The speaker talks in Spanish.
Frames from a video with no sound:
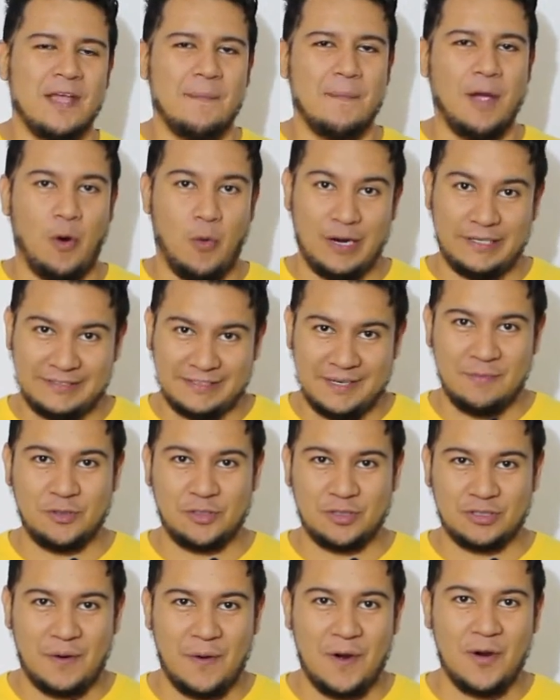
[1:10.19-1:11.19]
me cuesta
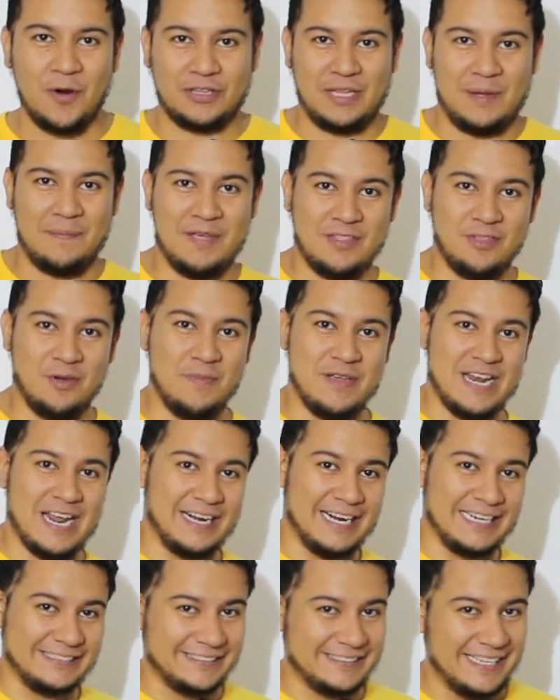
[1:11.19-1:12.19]
mucho trabajo también
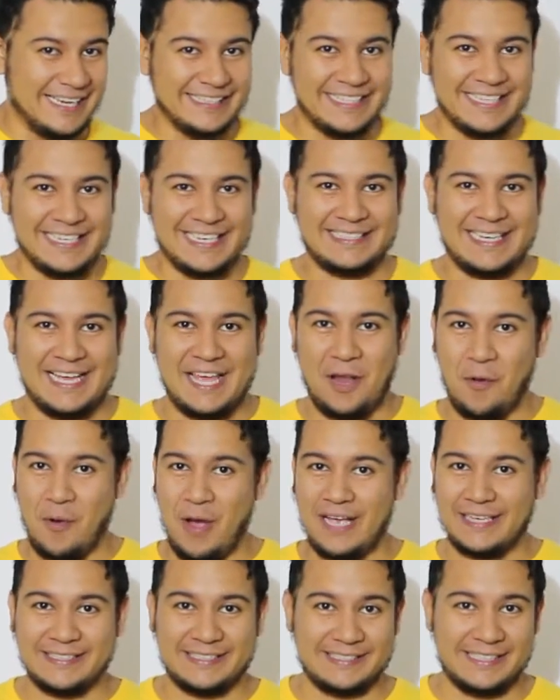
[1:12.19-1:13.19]
dominar las técnicas adecuadas,